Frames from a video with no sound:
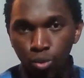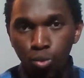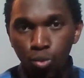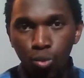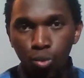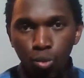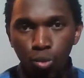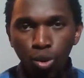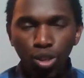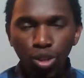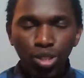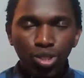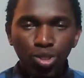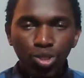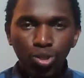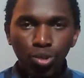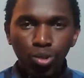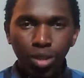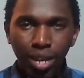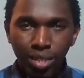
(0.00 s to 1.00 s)
cours
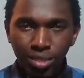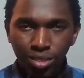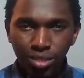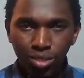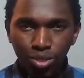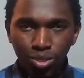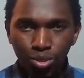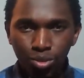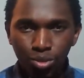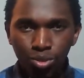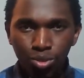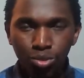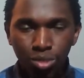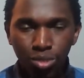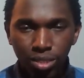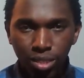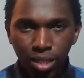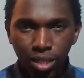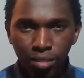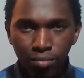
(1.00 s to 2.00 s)
sur la science du
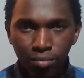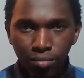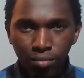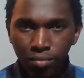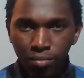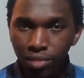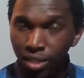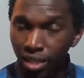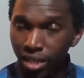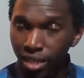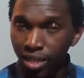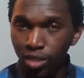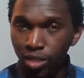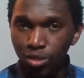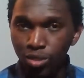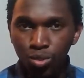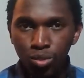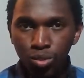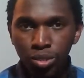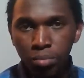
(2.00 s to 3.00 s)
succès et
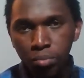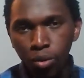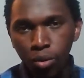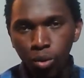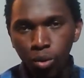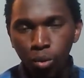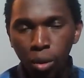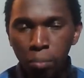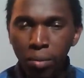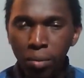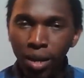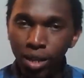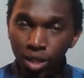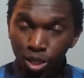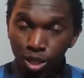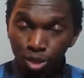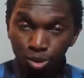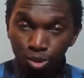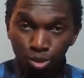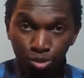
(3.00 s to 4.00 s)
ensuite, pourquoi pas,
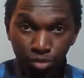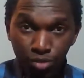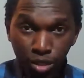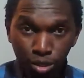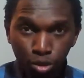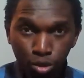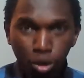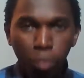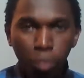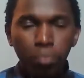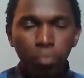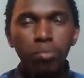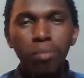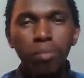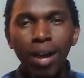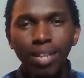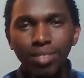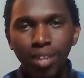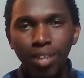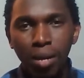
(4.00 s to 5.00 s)
tu vas encore plus
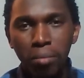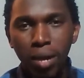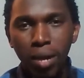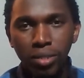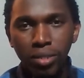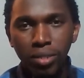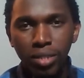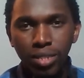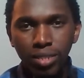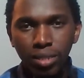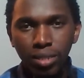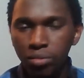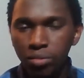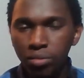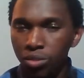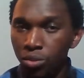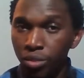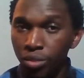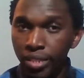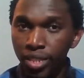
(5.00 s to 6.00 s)
bas dans la barre de
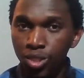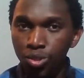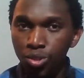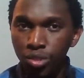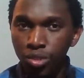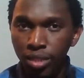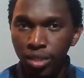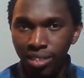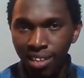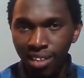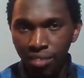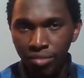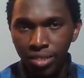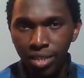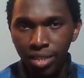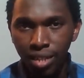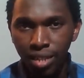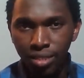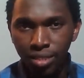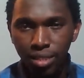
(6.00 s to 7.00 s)
description et tu cliques afin
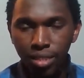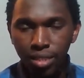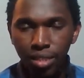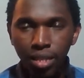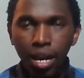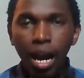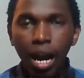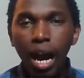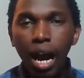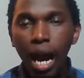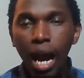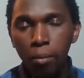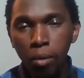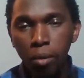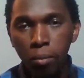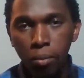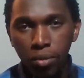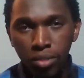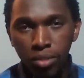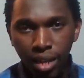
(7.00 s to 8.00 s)
d'accéder à
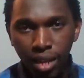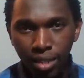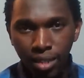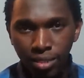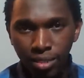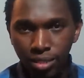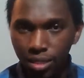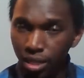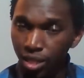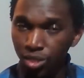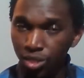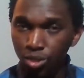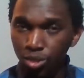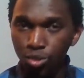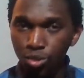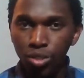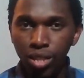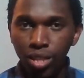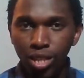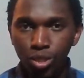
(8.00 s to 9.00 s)
mon podcast sur
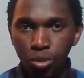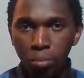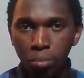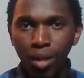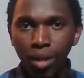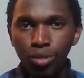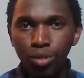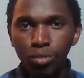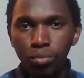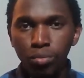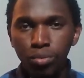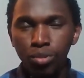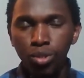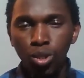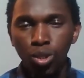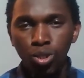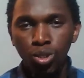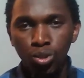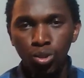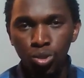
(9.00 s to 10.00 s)
lequel je parle de
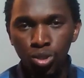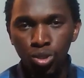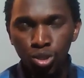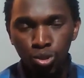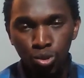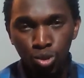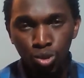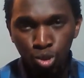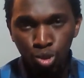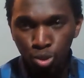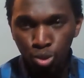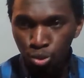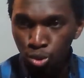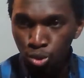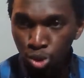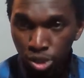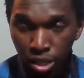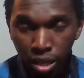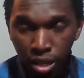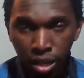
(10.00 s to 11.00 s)
plusieurs
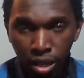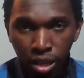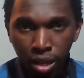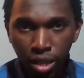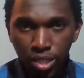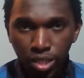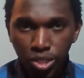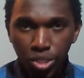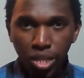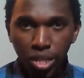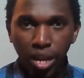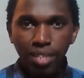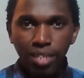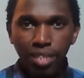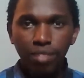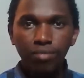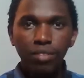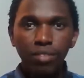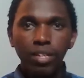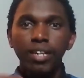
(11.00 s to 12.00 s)
sujets, j'y
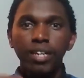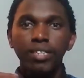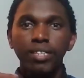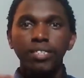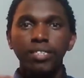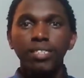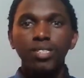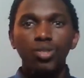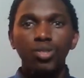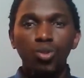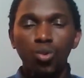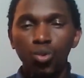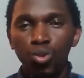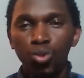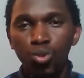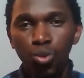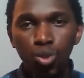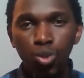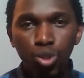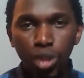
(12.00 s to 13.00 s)
arrive, qui sont
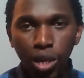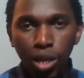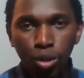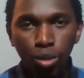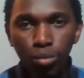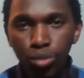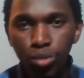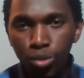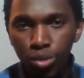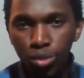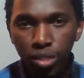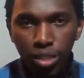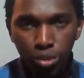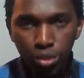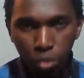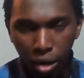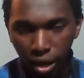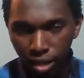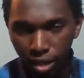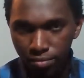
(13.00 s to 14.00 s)
autour de la communauté
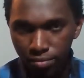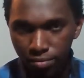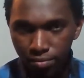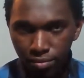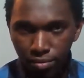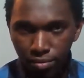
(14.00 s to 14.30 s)
noire.